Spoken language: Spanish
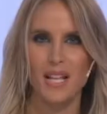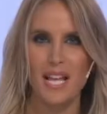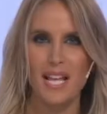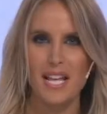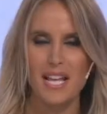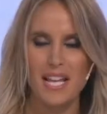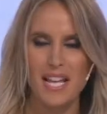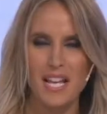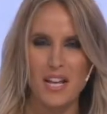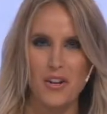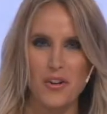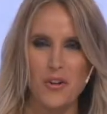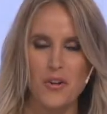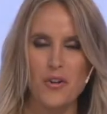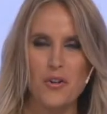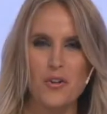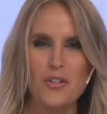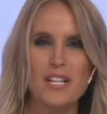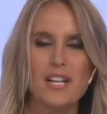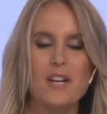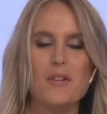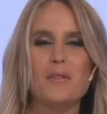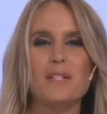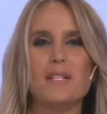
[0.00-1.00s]
Y cojo
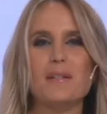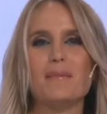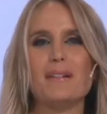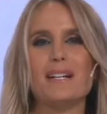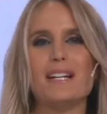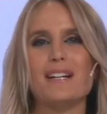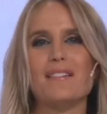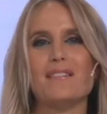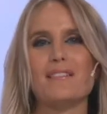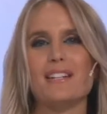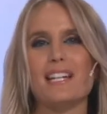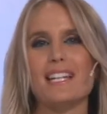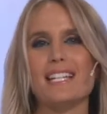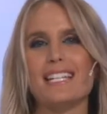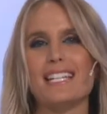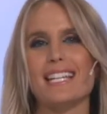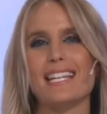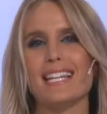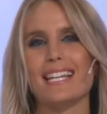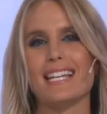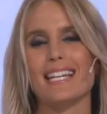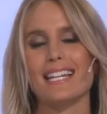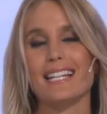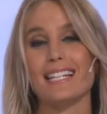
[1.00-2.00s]
esa última
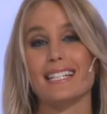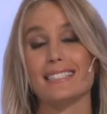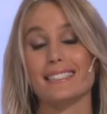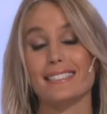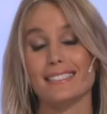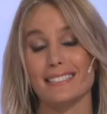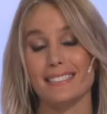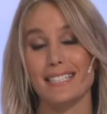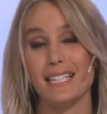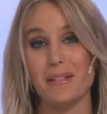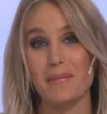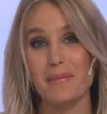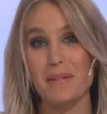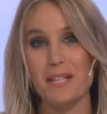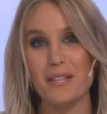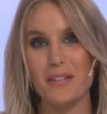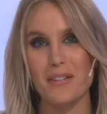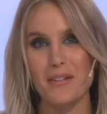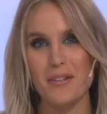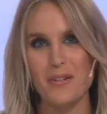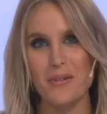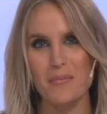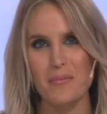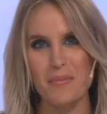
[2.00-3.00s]
frase del
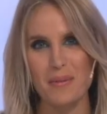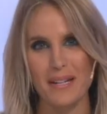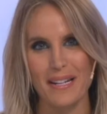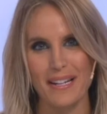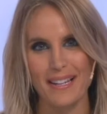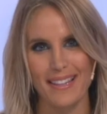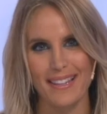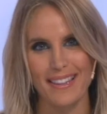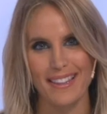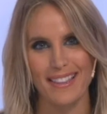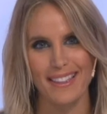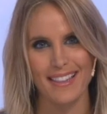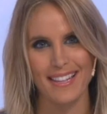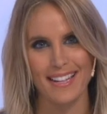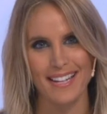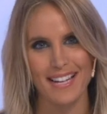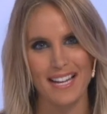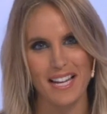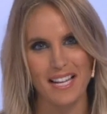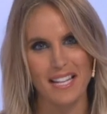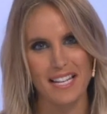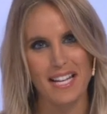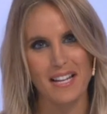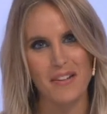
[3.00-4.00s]
vídeo para decirle
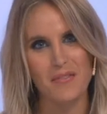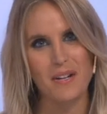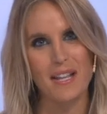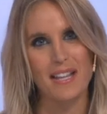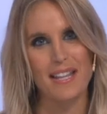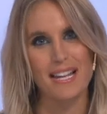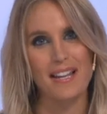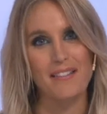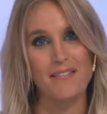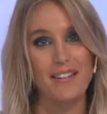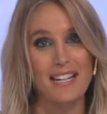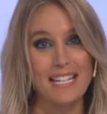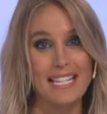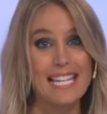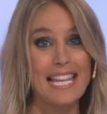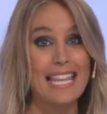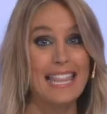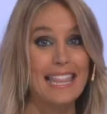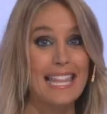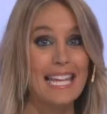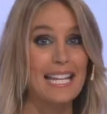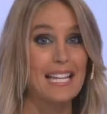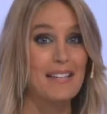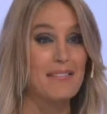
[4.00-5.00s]
a Ana una de las frases
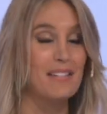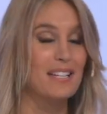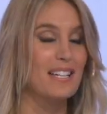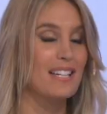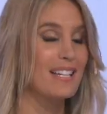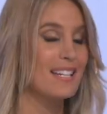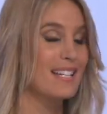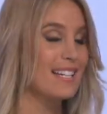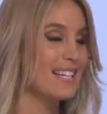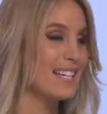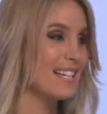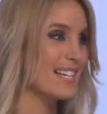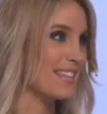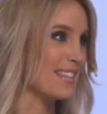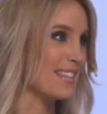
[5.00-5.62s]
célebres de